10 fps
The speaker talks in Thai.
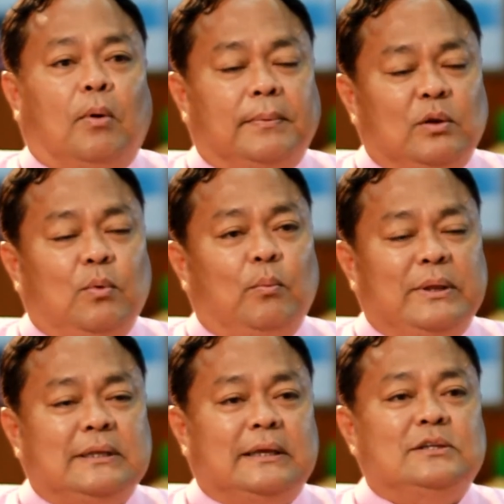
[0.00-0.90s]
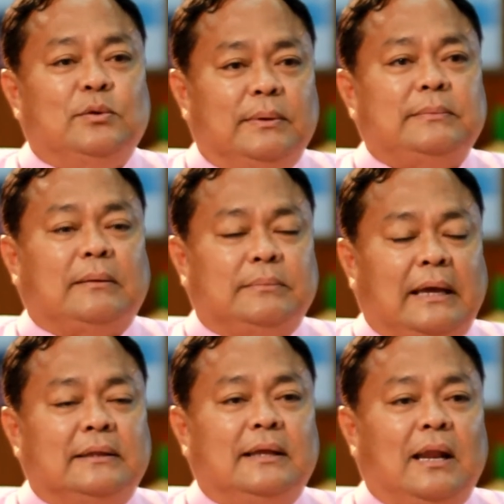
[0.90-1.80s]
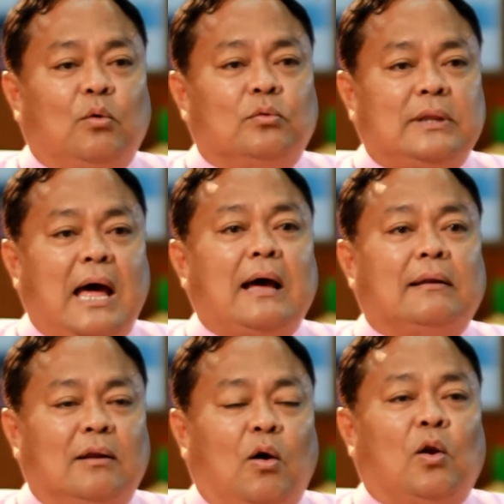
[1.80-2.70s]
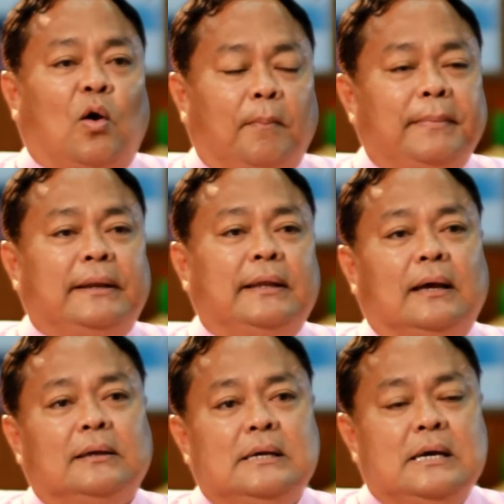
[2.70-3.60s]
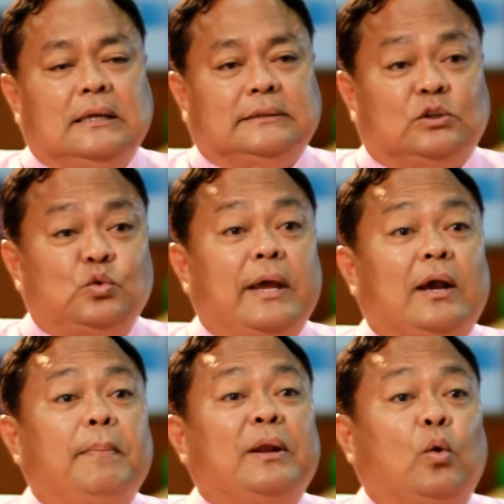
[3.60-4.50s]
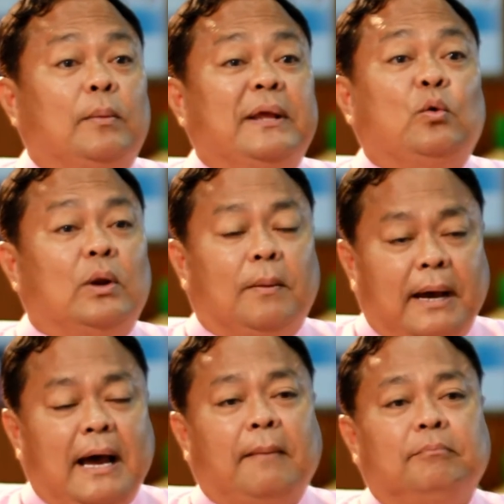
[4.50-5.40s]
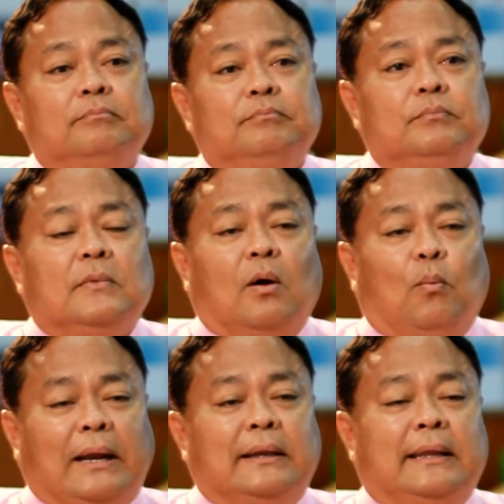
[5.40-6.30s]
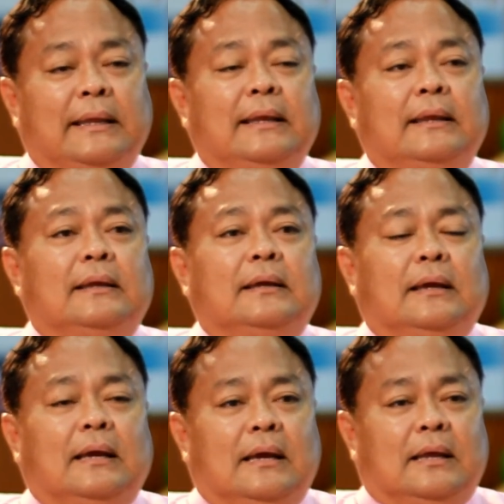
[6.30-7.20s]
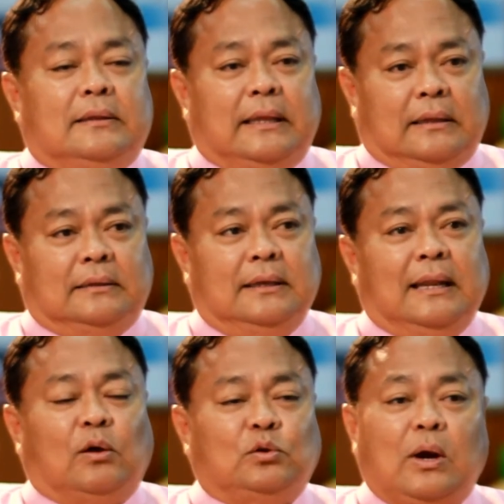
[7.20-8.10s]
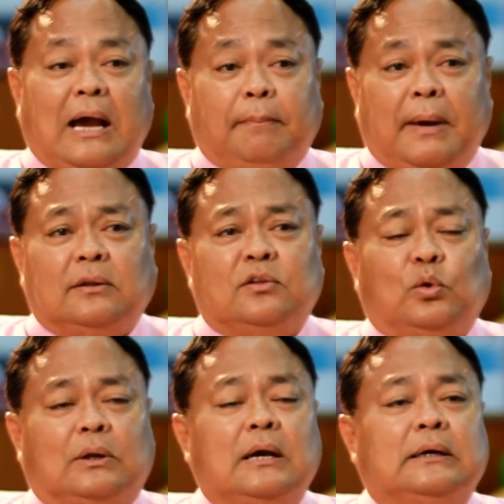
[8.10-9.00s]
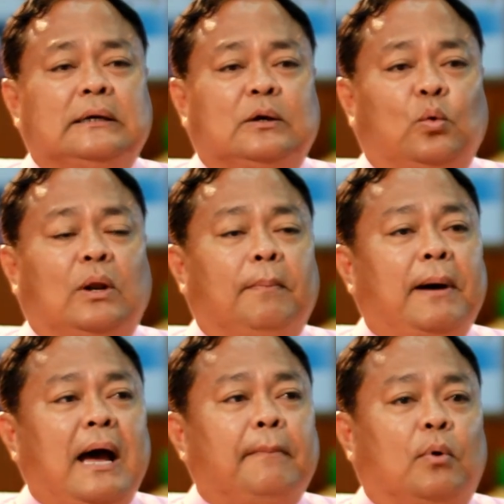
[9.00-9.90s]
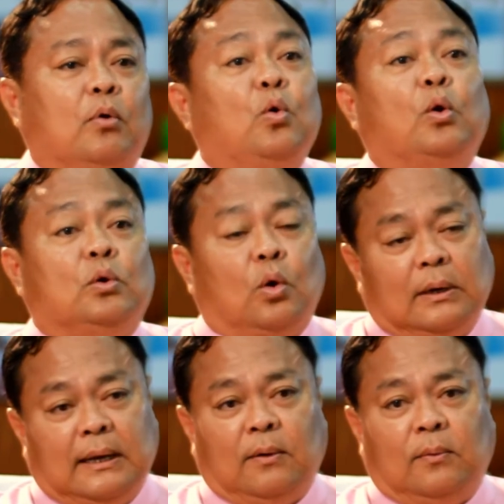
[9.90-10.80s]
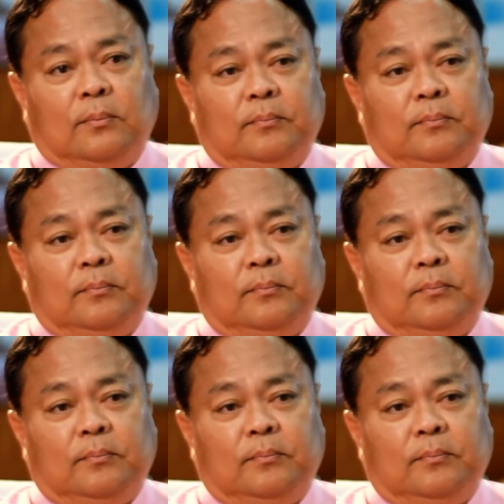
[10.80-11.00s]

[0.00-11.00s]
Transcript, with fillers: ผมคิดว่าวิถีชีวิตการใจที่เราสร้างและหล่อหลอมเป็นเนี่ย จะช่วยเขาเป็นคนมีคุณภาพ วันนี้สิ่งที่เราต้องการมากที่สุดก็คือคุณภาพของคนของเรา